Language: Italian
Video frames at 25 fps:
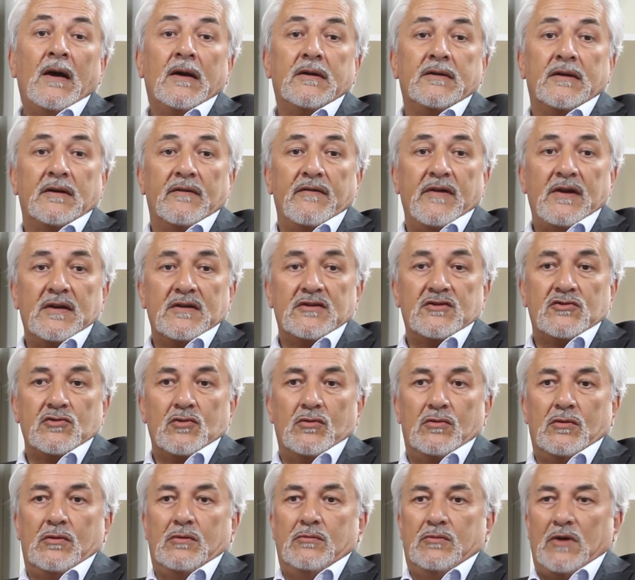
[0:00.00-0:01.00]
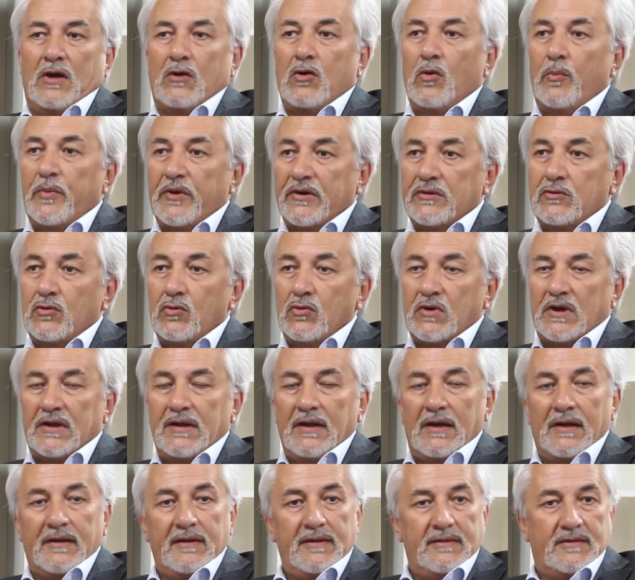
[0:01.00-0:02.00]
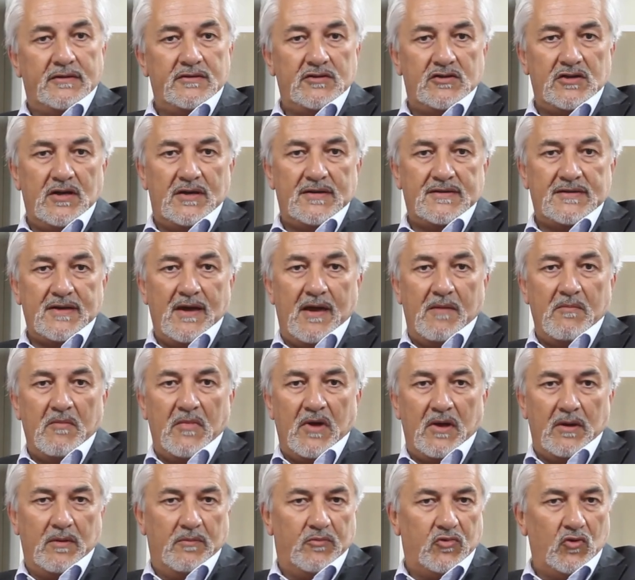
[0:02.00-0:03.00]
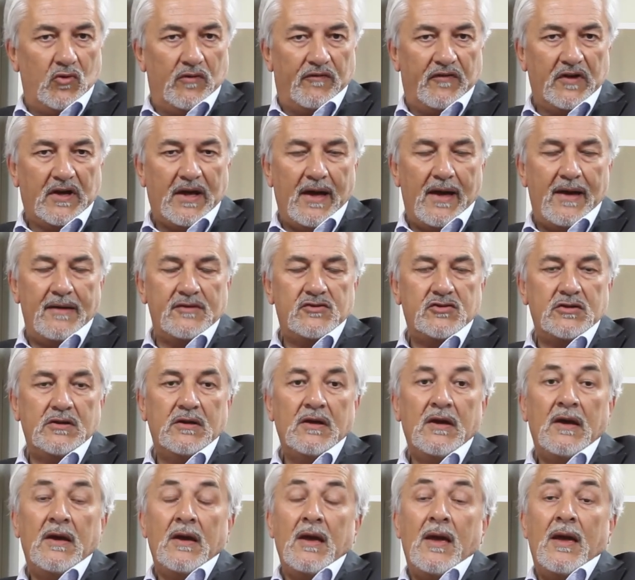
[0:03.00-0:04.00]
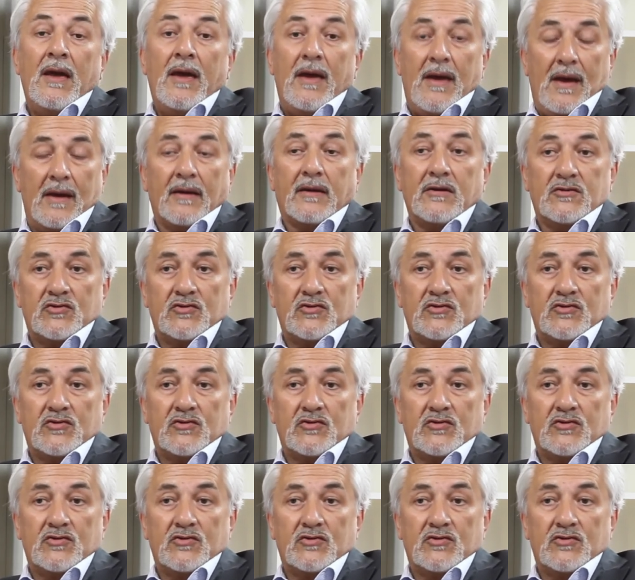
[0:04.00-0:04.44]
attraverso una copertura della rete GSM più efficace e anche e